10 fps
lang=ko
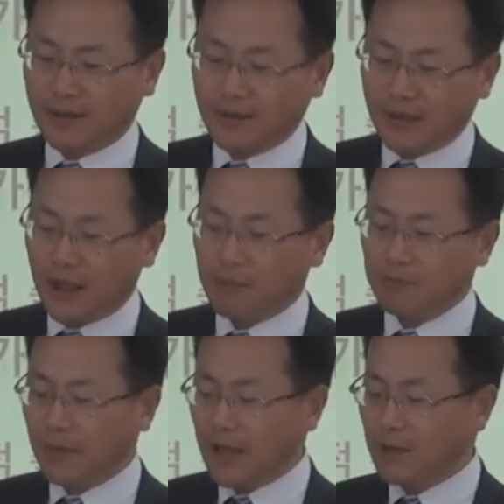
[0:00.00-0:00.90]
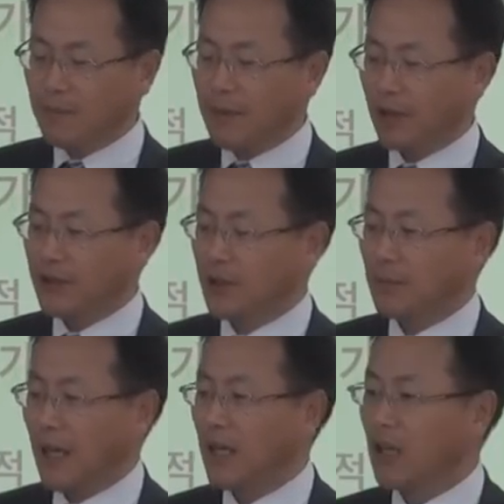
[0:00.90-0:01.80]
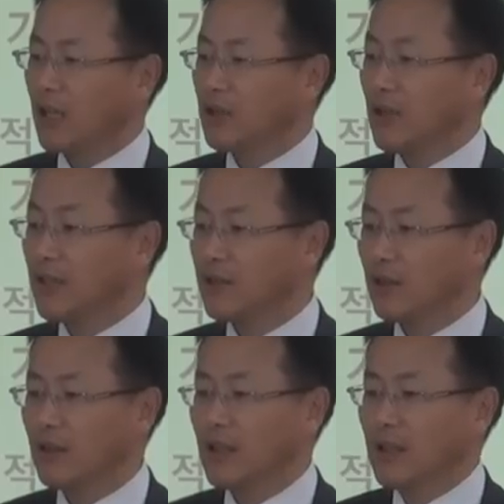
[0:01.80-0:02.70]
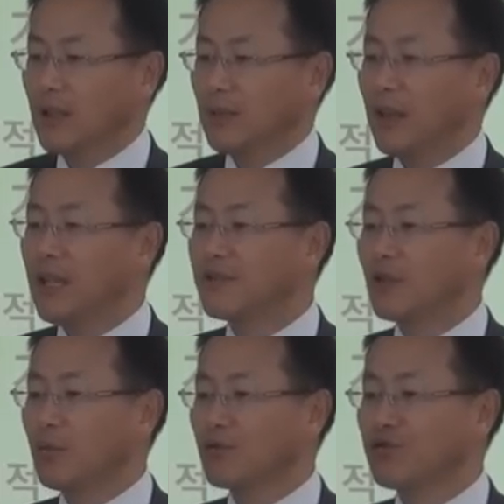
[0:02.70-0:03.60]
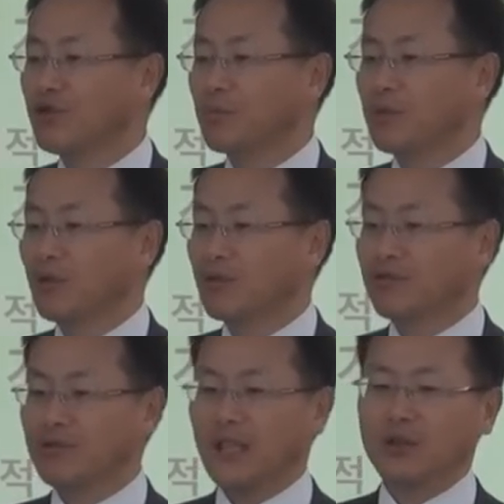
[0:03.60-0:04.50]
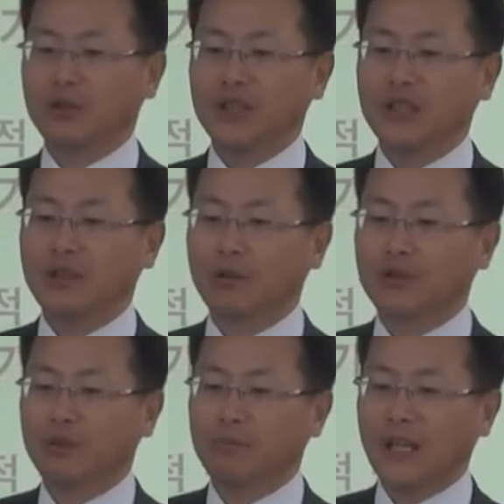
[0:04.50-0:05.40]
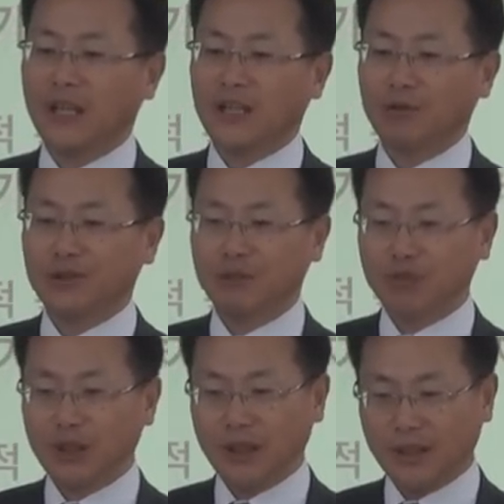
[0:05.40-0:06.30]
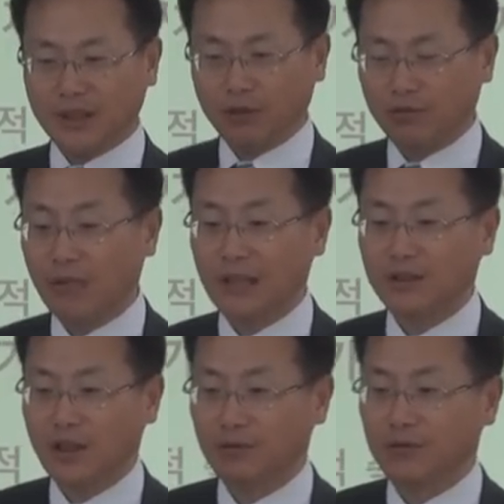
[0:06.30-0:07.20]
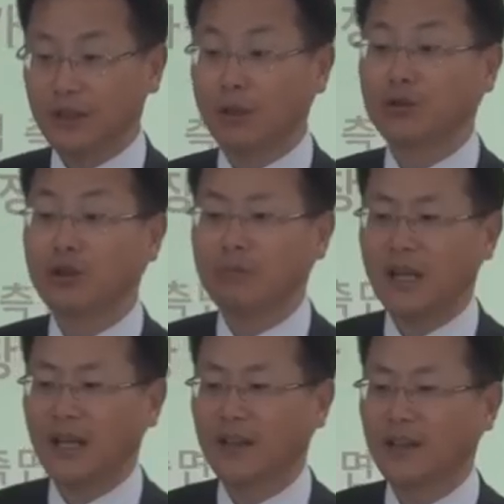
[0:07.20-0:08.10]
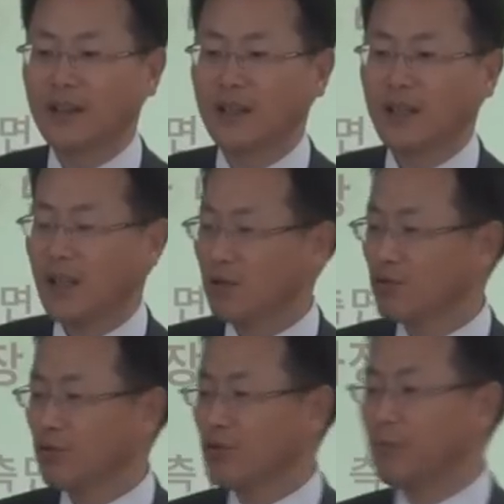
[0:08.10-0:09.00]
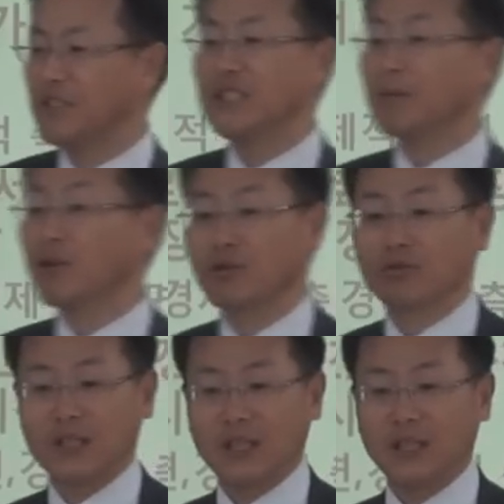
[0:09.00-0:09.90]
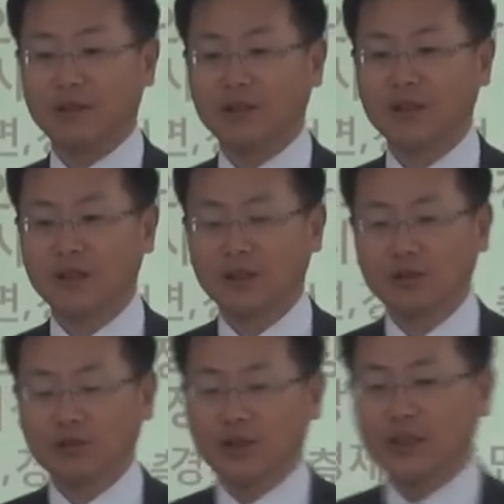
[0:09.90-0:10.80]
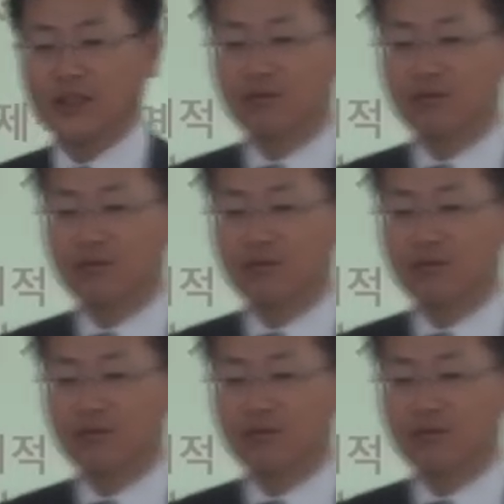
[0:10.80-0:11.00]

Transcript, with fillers: 그 사람 매일 매거진을 발행하기 위해서 메일 서버 구축 비용으로 투자한 돈이 1억 5천만 원이라고 신문에 대대적으로 났더라고요. 1억 5천만 엔. 한국 돈으로 하면 20억 정도 되잖아요. 근데 제